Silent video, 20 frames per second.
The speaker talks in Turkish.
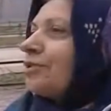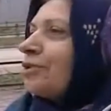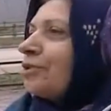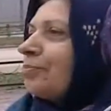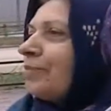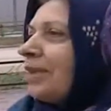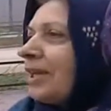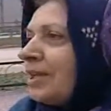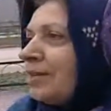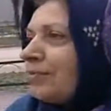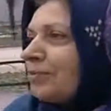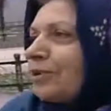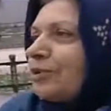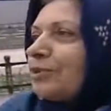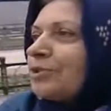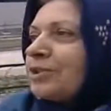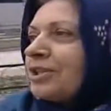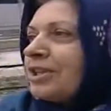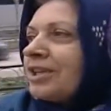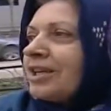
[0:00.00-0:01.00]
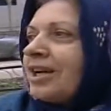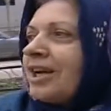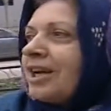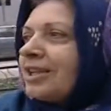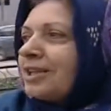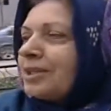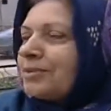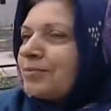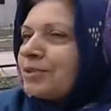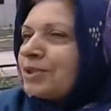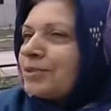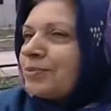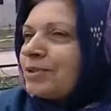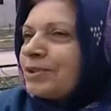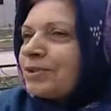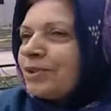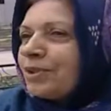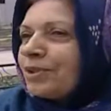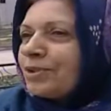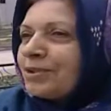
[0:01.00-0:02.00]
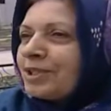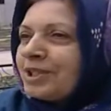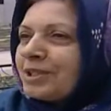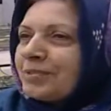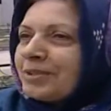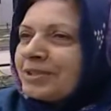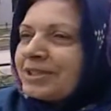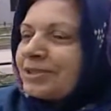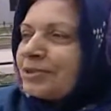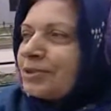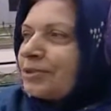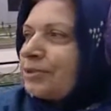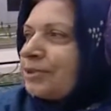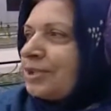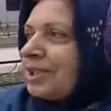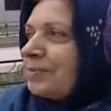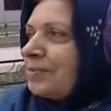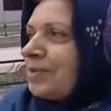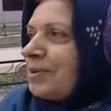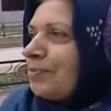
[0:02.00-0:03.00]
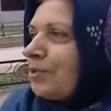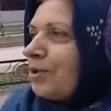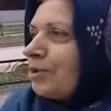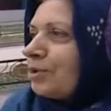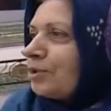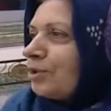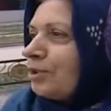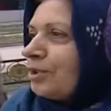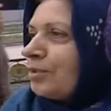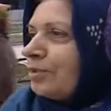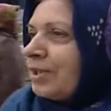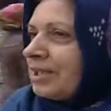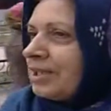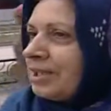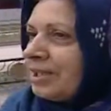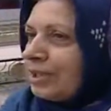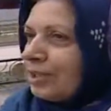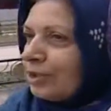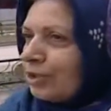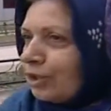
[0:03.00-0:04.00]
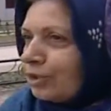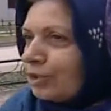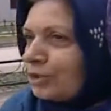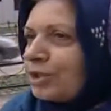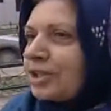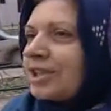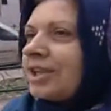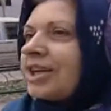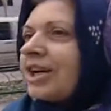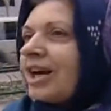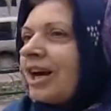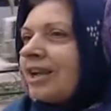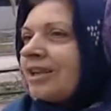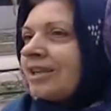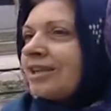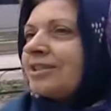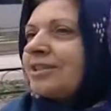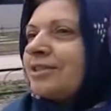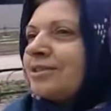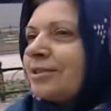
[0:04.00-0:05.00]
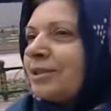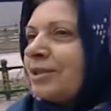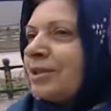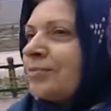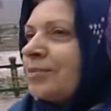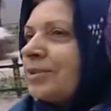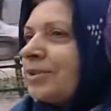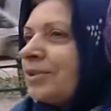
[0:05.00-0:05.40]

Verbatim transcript: Yok ben hep konuşarak halletmişimdir. Torunlarıma da çocuklarıma hep öyle söylüyorum. Yani konuşarak halledin diyor.